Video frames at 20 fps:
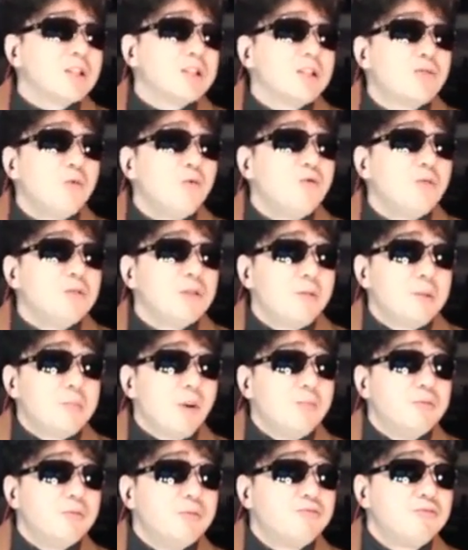사실 돈도 없는 애가
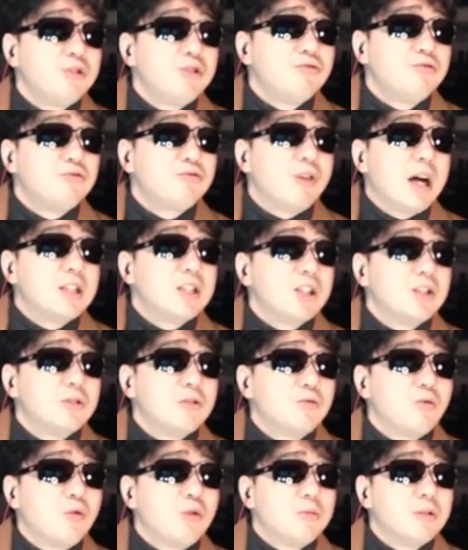명품을 휘두르고
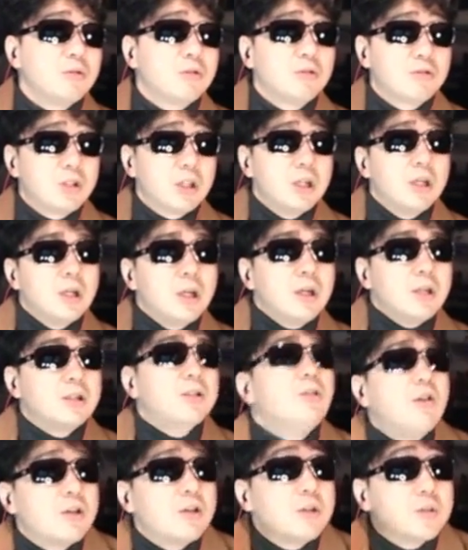앉아있어. 돈 없는 것들이
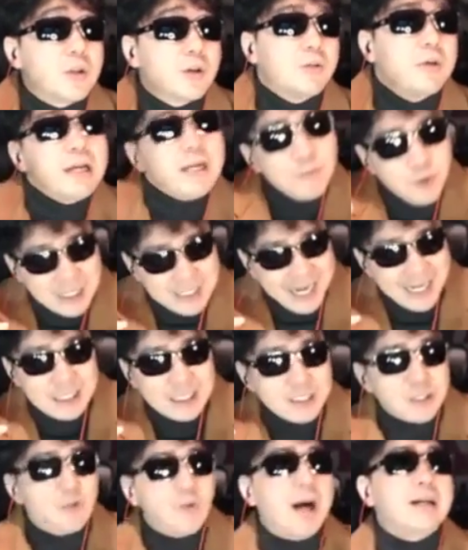그런 것들처럼 뭔가 자기
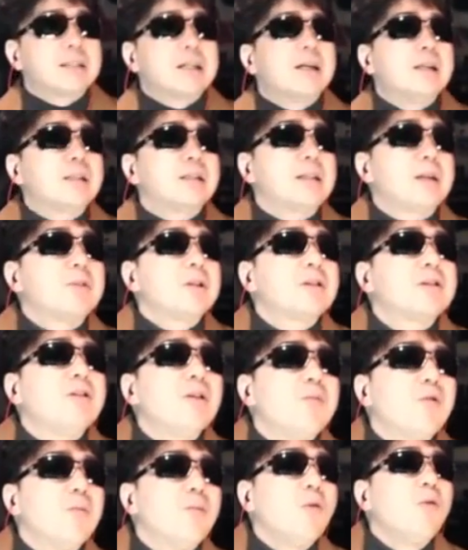자신을 과장할 때 사람들이 그걸
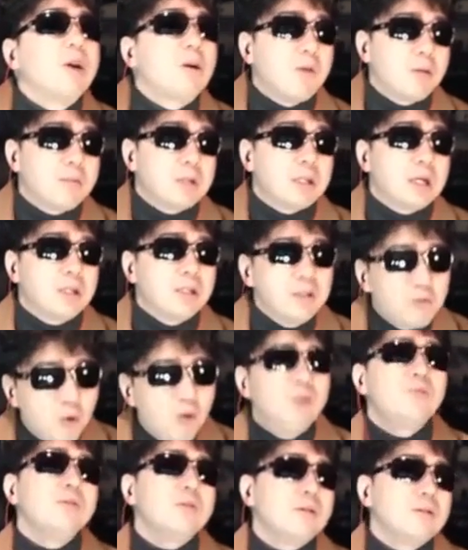보고 뭐라고 합니까?
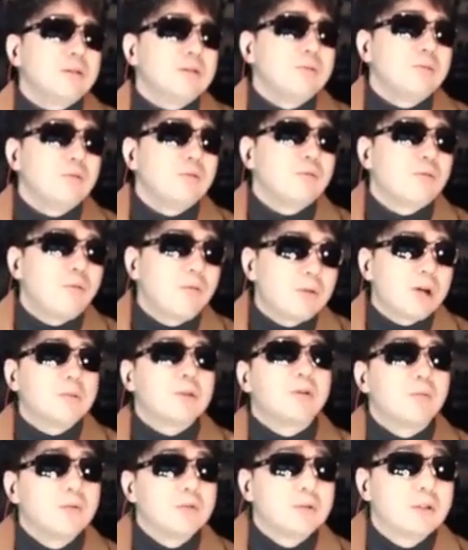꼴불견처럼 보고
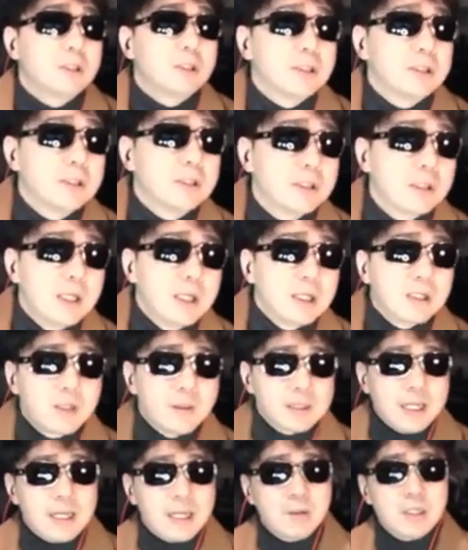꼴값이라고 보는 거지.
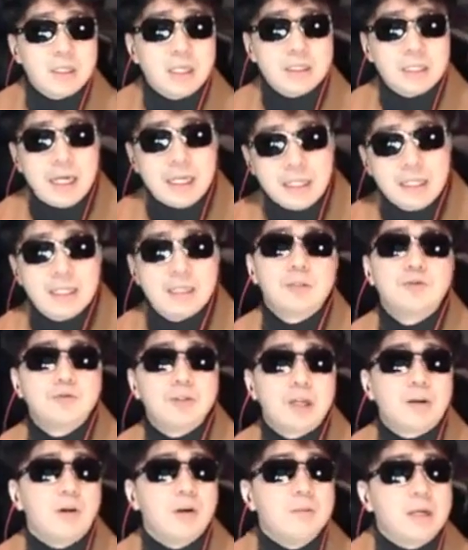그때 사람이 딱 자기
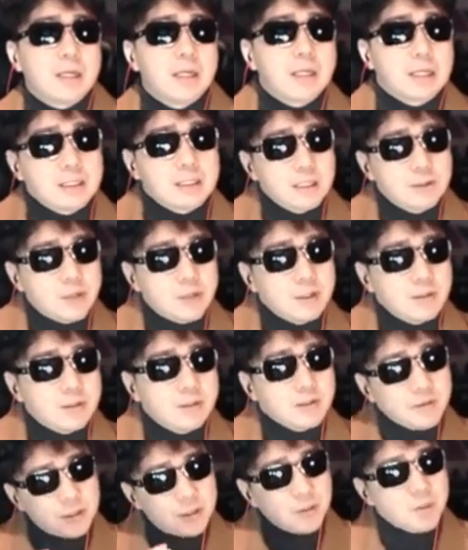주제에 걸맞게 이렇게 살 줄 아는
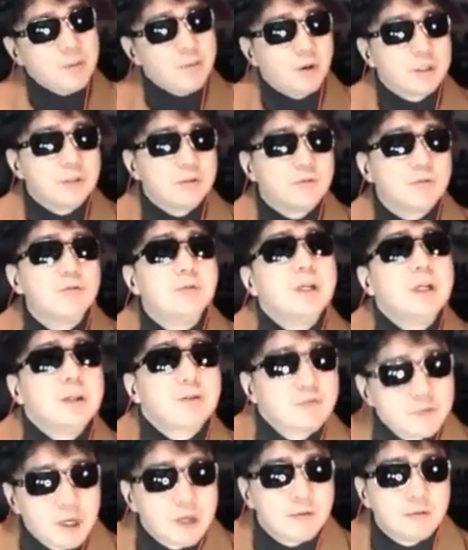그런 거 지는 걸 멋있는 거
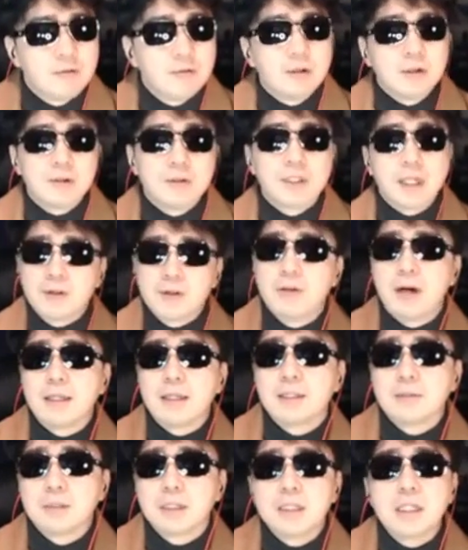쿨하고 세련된 거
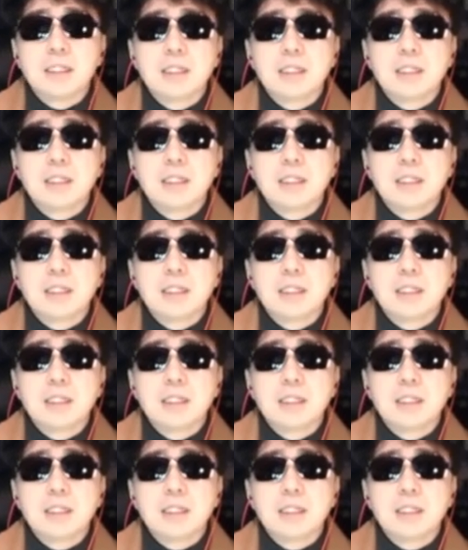아니겠습니까?